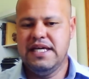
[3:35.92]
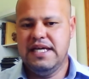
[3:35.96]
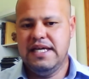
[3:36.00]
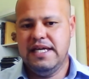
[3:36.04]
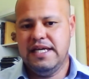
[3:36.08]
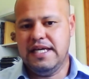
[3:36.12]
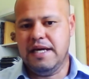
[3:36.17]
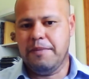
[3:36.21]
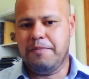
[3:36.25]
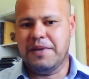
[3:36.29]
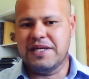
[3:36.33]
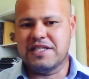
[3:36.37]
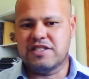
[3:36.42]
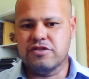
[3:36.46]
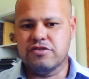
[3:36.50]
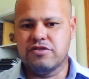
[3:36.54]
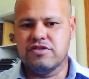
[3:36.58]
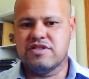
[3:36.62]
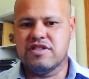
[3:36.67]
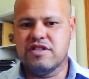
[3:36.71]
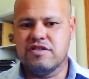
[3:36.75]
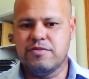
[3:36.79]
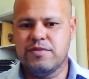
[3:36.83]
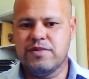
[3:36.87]
e a partir
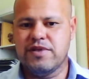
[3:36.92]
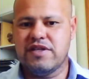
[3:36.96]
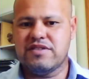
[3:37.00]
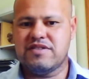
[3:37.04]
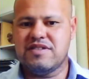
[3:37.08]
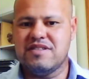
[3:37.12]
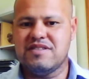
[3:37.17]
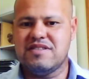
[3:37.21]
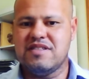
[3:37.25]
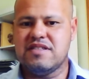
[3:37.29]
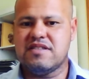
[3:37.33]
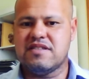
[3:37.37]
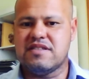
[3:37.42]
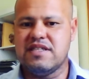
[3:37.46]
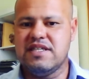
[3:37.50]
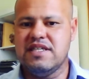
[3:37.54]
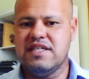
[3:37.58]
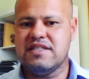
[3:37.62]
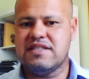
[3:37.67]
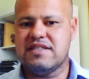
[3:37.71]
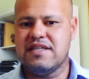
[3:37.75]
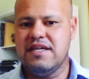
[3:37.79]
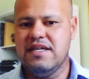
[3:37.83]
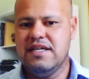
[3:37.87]
dos anos
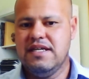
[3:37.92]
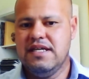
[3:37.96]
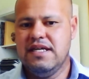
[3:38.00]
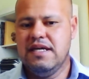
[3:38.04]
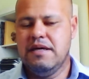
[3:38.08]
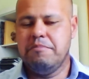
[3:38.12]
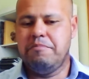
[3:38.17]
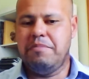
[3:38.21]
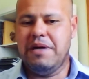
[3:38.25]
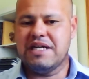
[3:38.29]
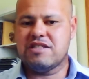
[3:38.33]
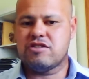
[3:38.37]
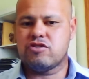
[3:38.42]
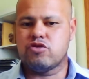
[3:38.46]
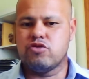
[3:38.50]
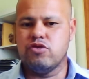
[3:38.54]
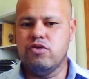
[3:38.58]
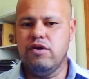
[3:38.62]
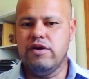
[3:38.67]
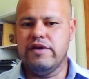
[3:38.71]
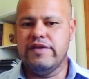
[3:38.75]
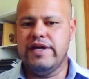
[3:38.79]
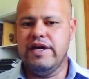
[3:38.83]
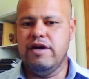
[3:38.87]
1930
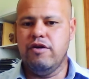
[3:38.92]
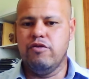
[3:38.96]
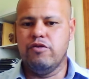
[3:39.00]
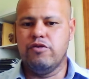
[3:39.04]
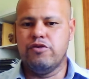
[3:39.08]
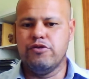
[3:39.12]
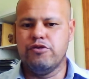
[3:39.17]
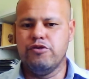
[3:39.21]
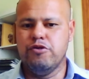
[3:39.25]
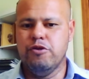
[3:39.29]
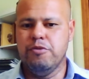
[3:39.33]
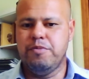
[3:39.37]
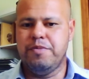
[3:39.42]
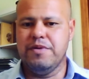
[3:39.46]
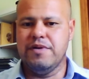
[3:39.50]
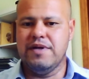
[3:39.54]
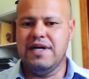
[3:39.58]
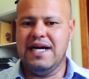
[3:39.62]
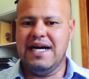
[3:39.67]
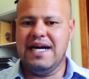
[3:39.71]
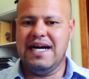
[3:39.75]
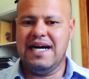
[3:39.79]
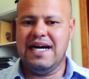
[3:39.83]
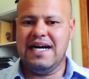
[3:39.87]
passou né, o grupo
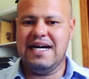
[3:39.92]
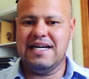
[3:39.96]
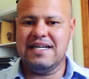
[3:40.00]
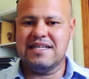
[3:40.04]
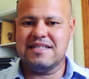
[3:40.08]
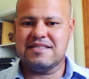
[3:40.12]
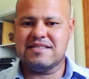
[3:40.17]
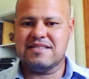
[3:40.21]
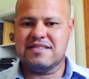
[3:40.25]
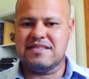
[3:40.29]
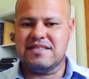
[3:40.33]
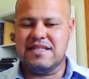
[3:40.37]
a